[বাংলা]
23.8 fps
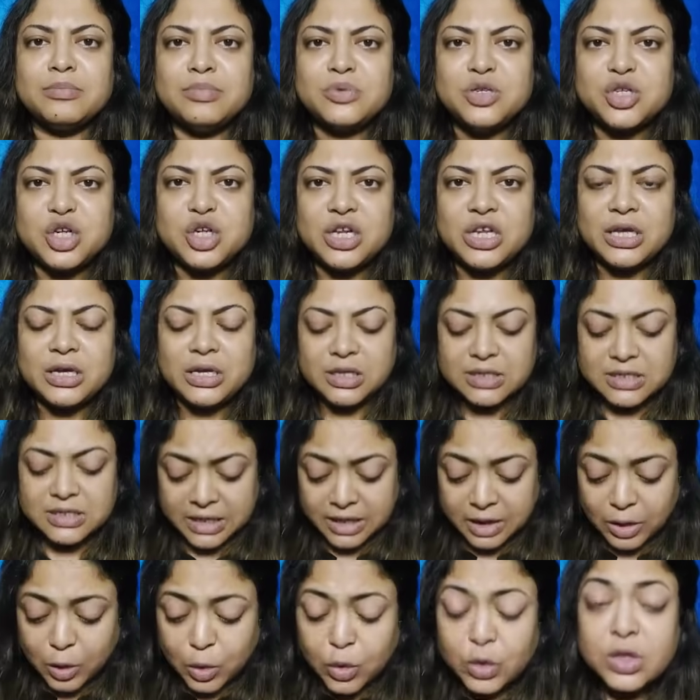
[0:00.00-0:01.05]
যিনি
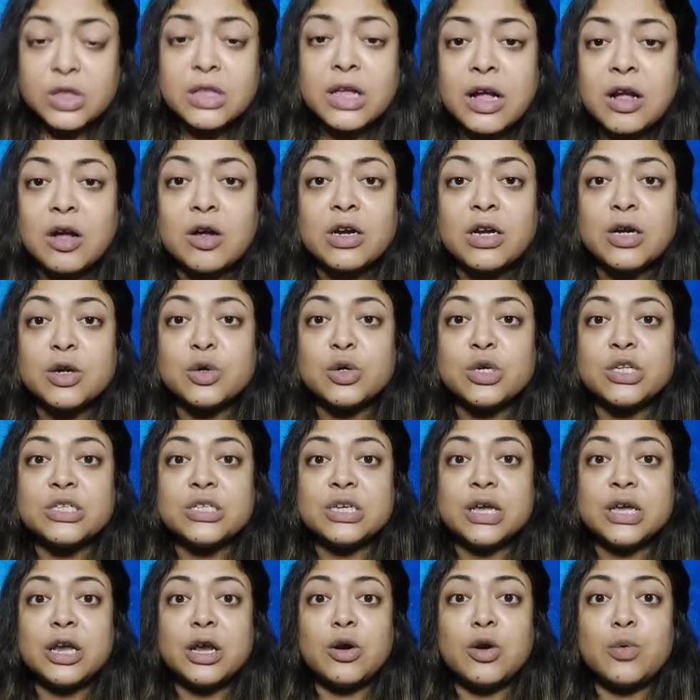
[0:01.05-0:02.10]
যাকে হত্যা করা হয়েছে
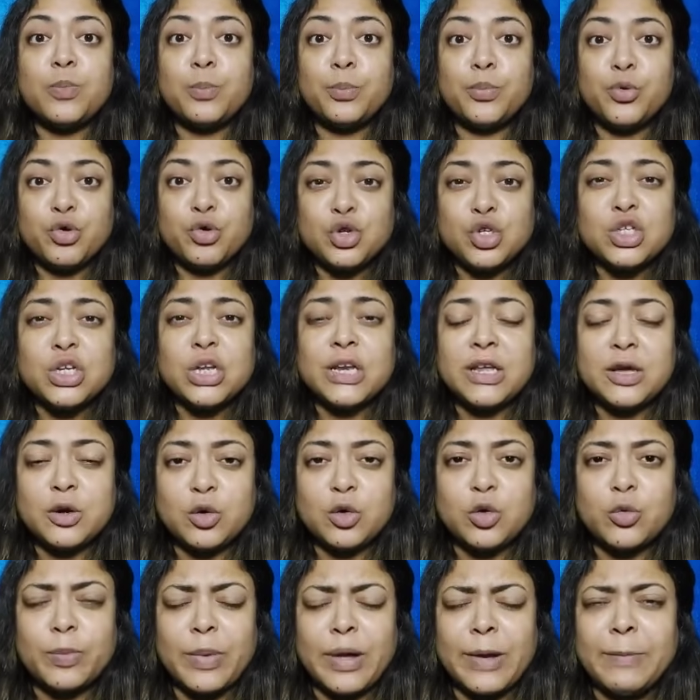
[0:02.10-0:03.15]
ব্রুচেলি
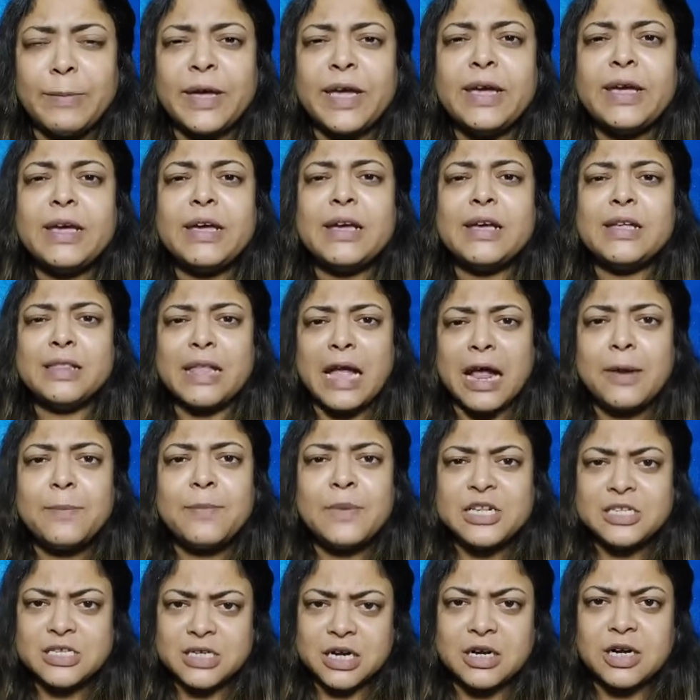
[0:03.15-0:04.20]
ওরভাবে তার
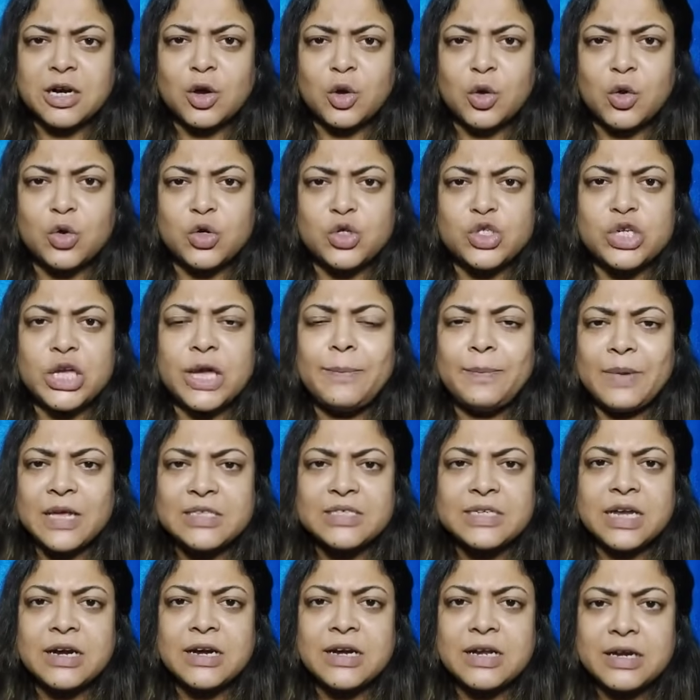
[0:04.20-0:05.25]
বিচারটা হোক সেই
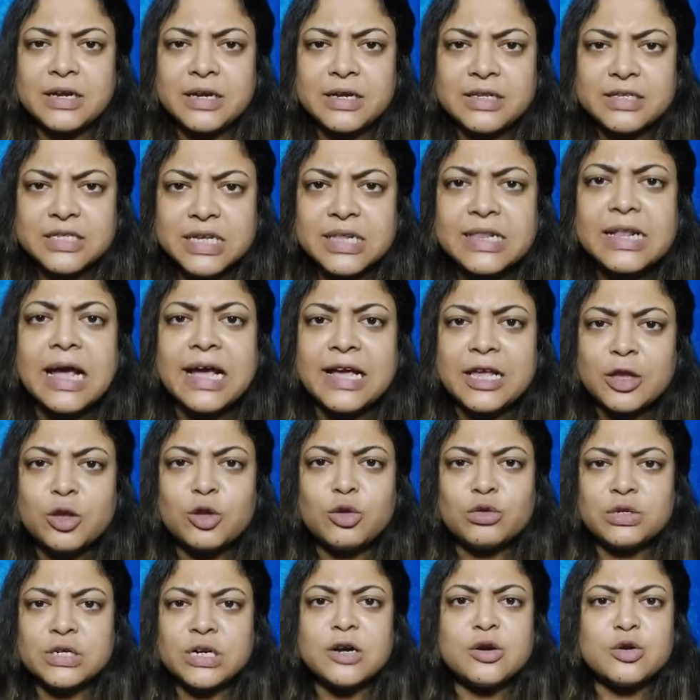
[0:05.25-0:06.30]
বিচারের যে
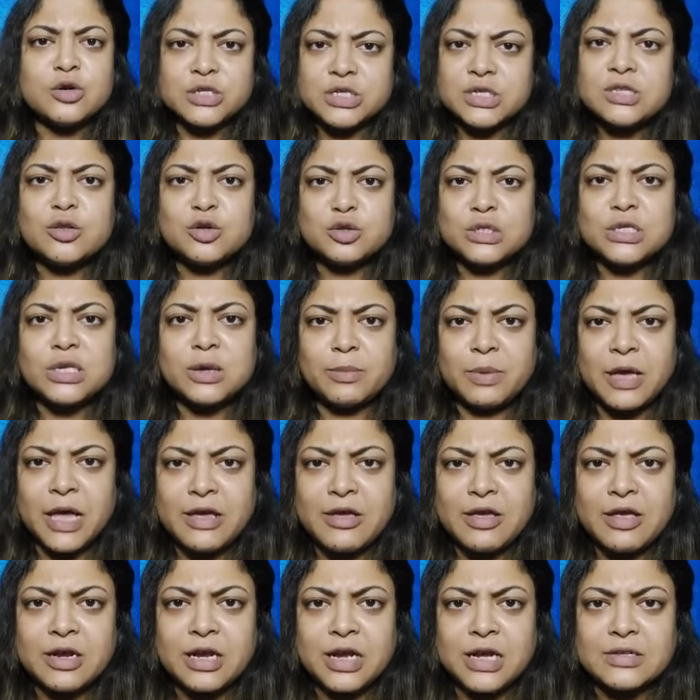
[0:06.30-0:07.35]
দায়িত্বটা রয়েছে তো সিবিআই
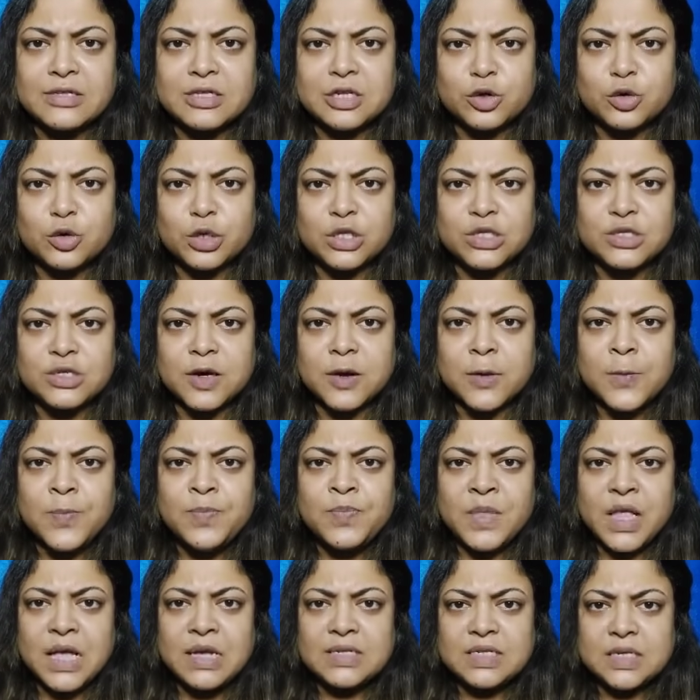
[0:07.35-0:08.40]
এর কাছে রয়েছে
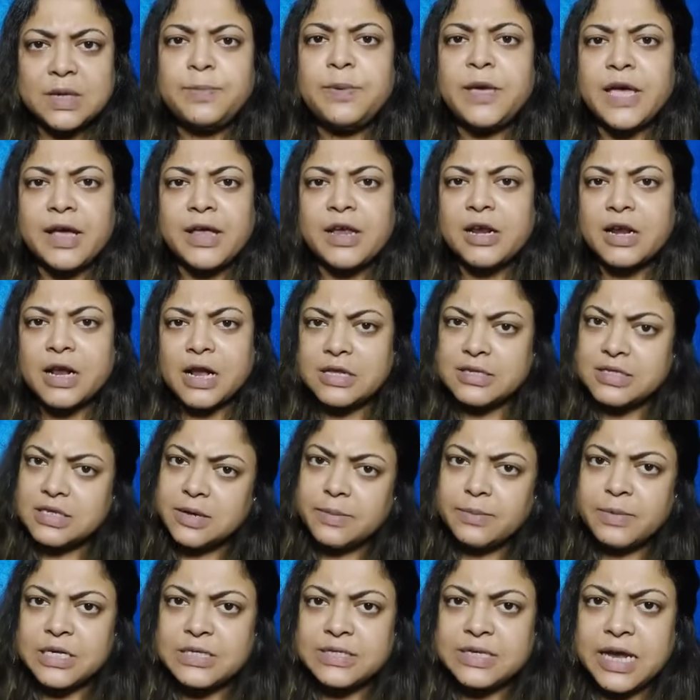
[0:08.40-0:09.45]
সিবিআইয়ের কাছে
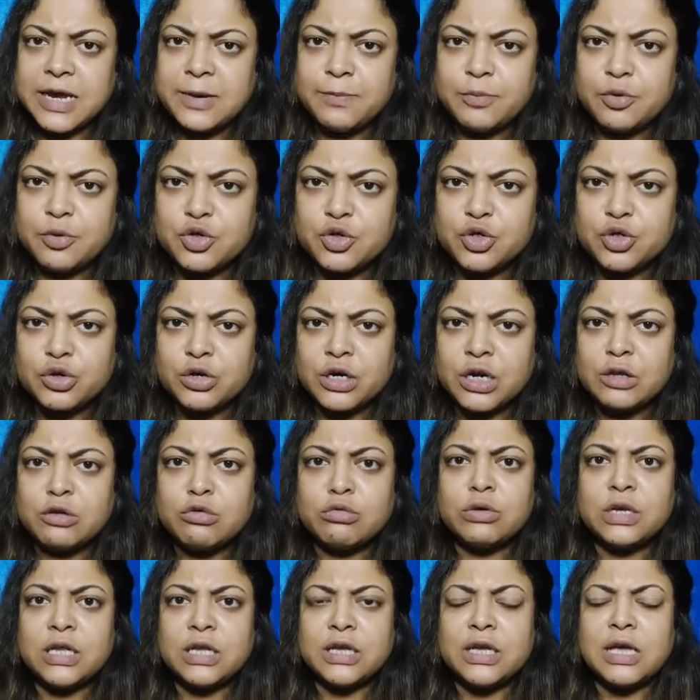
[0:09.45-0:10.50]
আমরা চাই প্রশ্নটা
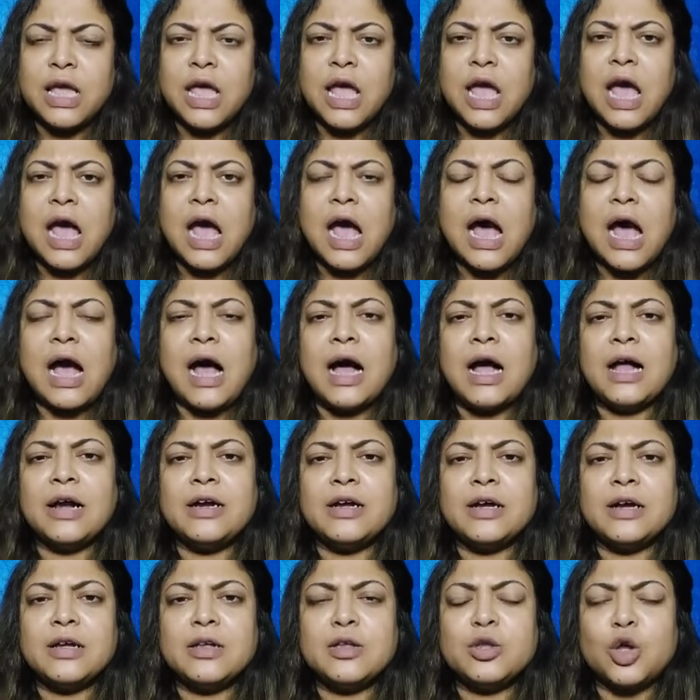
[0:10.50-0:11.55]
তুলি আর
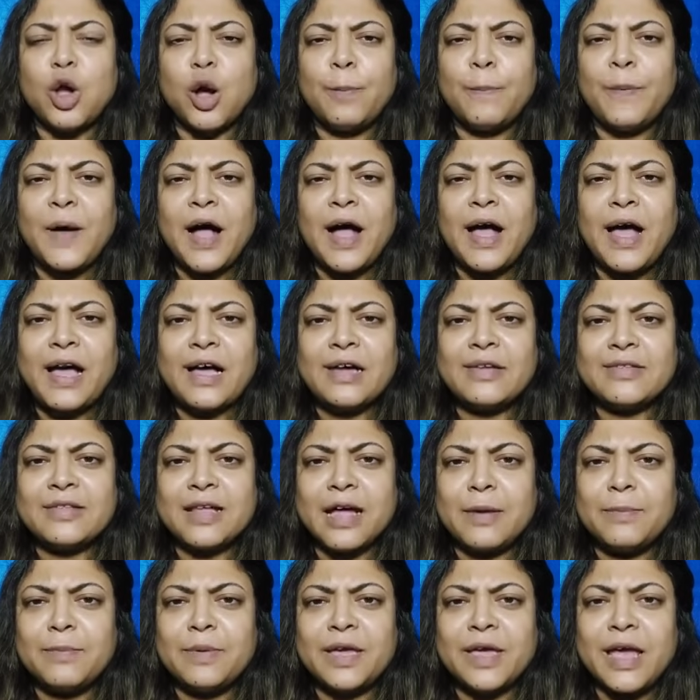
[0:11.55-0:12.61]
দফা এক
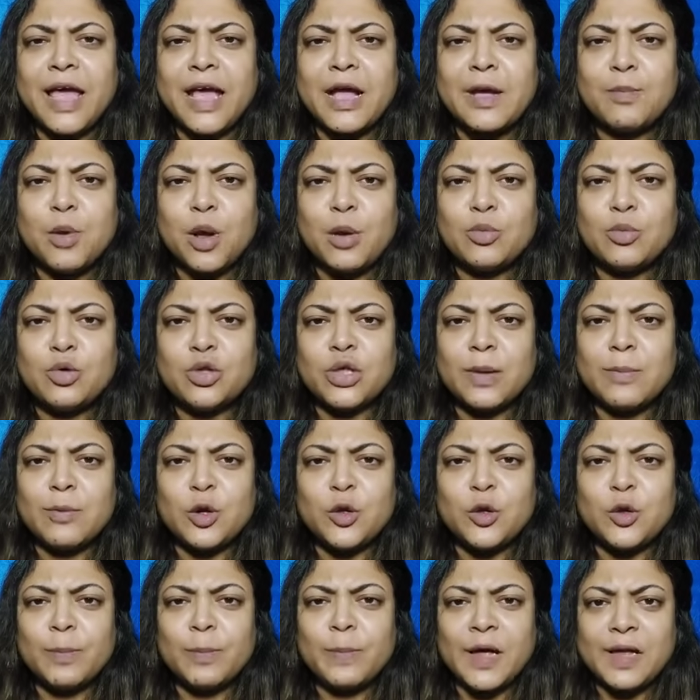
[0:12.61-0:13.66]
দাবি এক মমতা
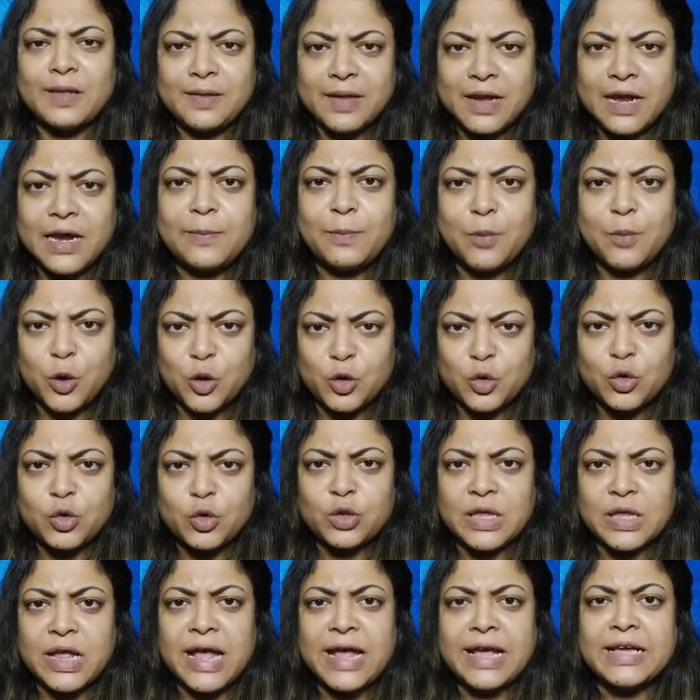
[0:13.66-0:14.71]
বন্দ্যোপাধ্যায়ের
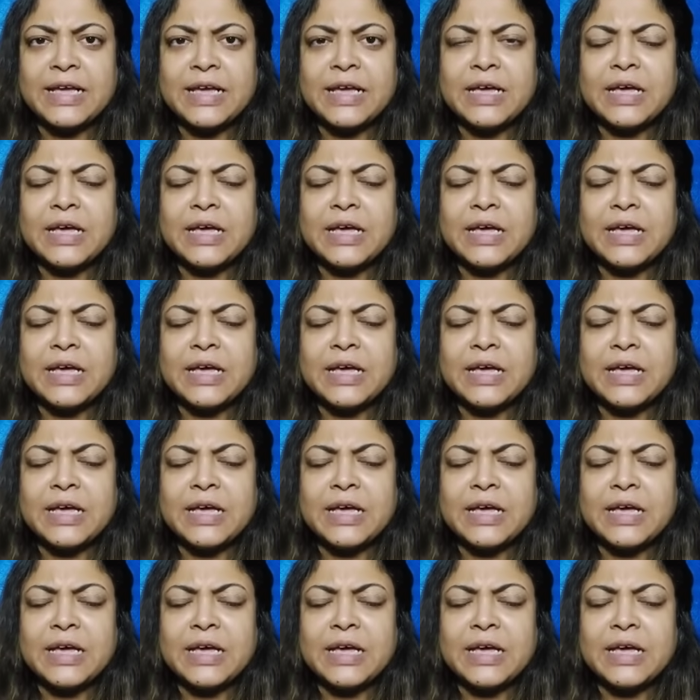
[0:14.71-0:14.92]
পদত্যাগ